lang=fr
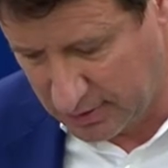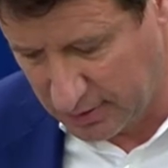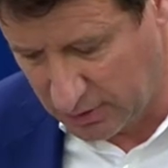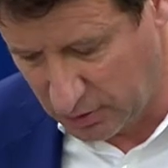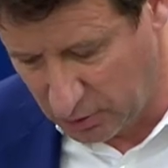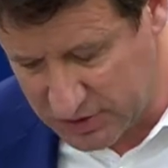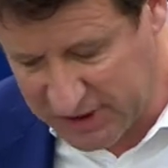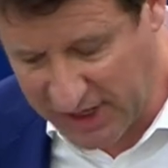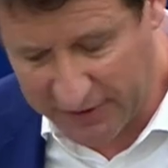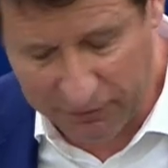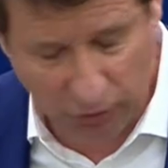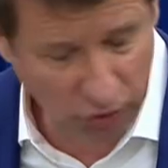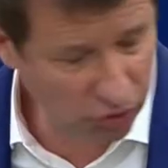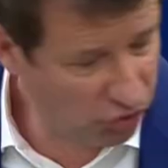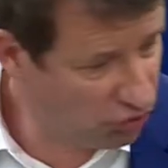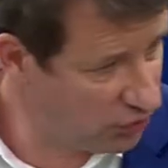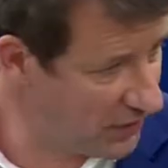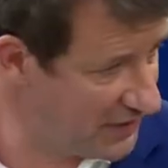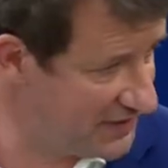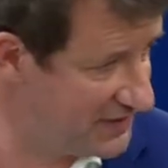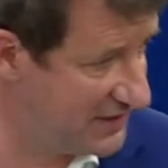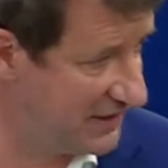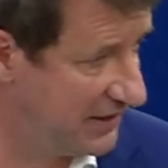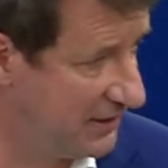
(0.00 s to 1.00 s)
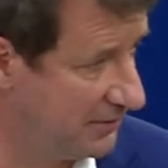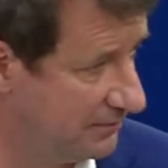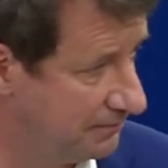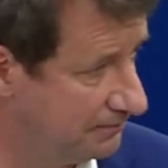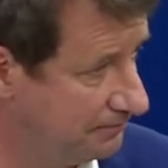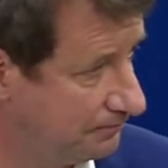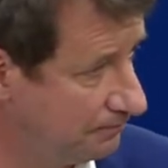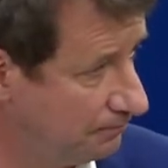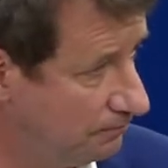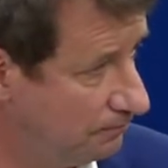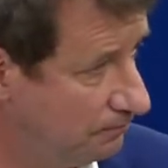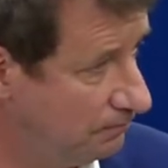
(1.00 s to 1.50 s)
nous avons choisie.
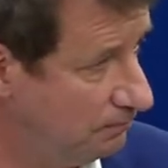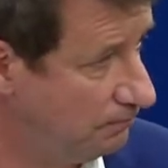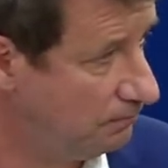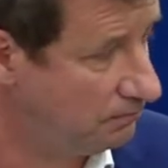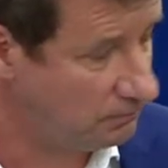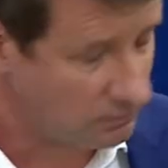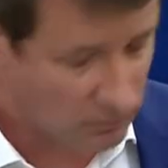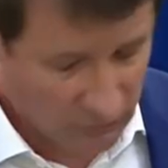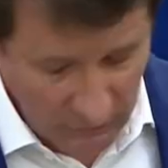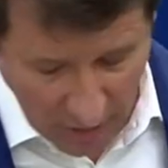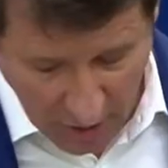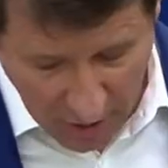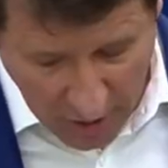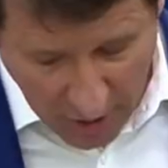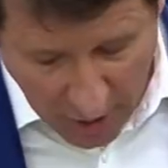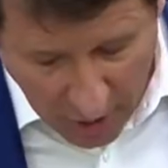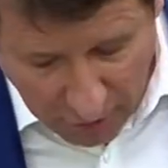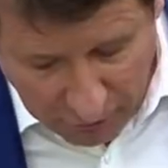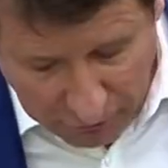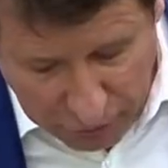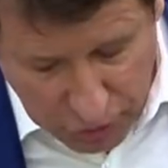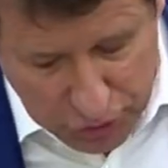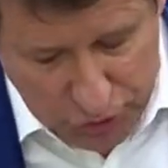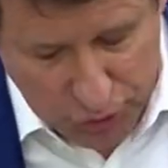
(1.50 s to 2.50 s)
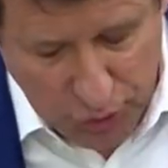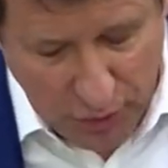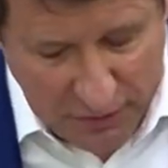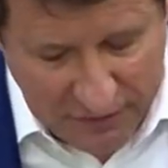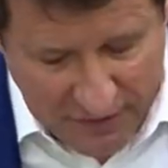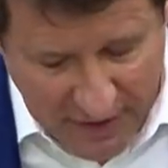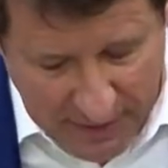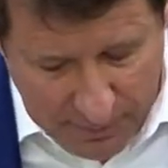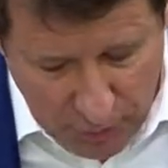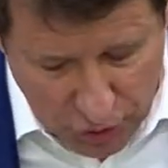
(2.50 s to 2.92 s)
Vous suivez,